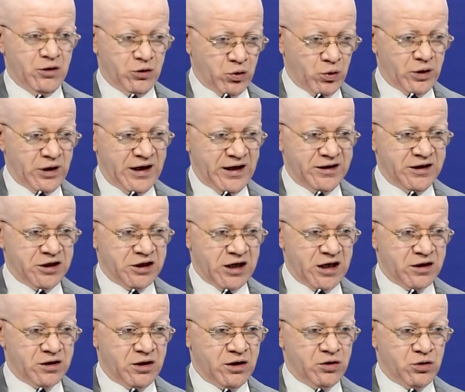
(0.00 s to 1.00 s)
Donc là
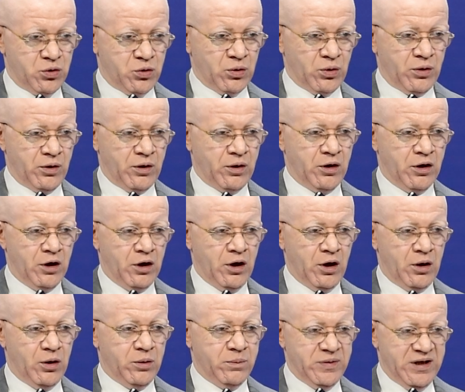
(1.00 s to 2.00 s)
déjà, c'est sur euh,
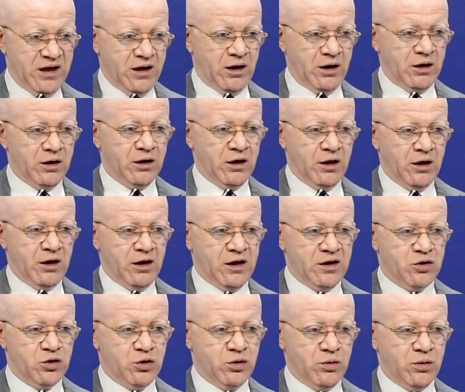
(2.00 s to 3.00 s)
le bilan
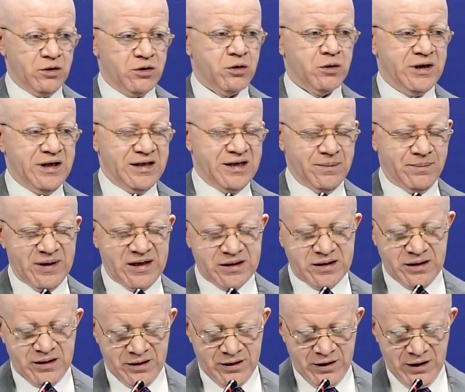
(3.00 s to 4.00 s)
et sur ce qui s'est
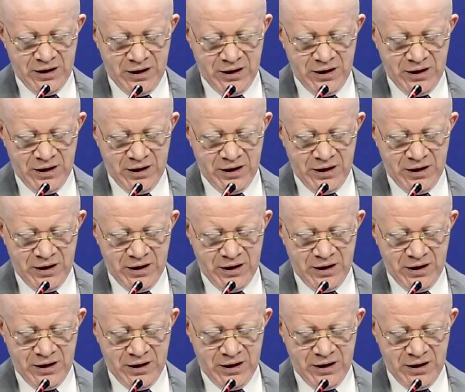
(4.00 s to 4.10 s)
passé.